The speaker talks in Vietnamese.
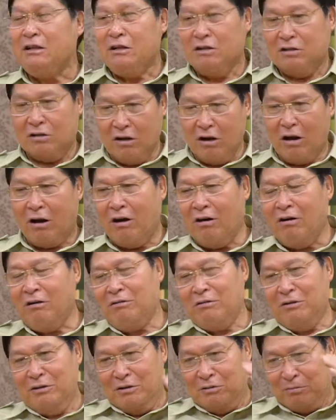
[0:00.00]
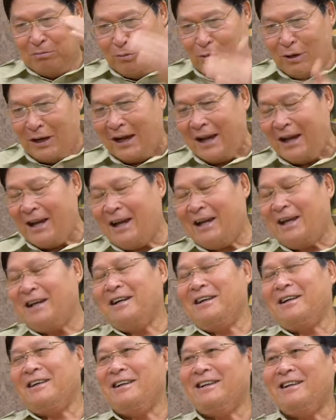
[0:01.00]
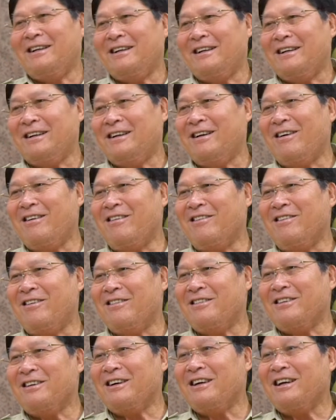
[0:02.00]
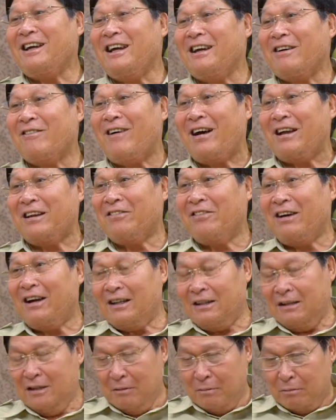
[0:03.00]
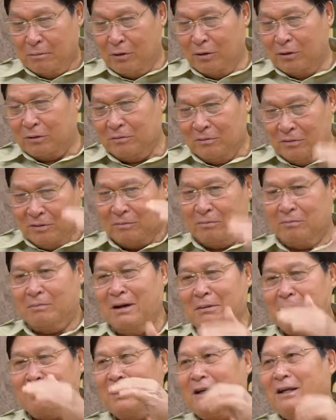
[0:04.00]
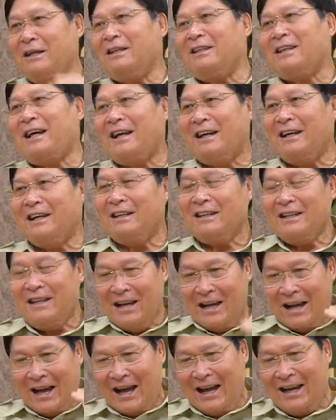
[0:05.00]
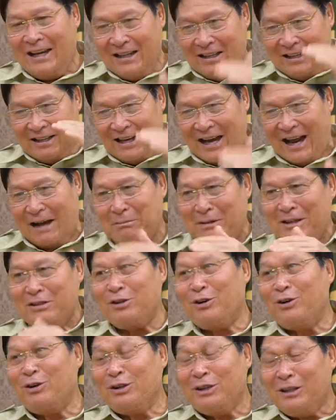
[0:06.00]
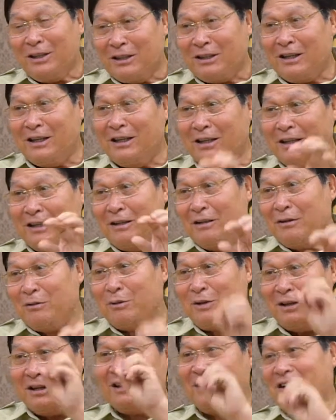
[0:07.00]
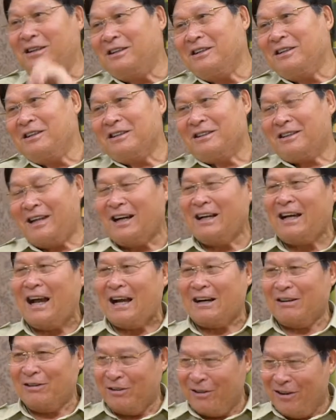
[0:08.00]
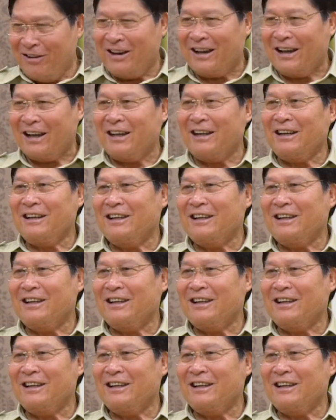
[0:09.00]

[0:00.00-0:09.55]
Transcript: do đó mùa hè nó có những cái hệ quả như vậy một mắc mới tăng lên hai đã mắc rồi thì nguy cơ tăng nặng nó lại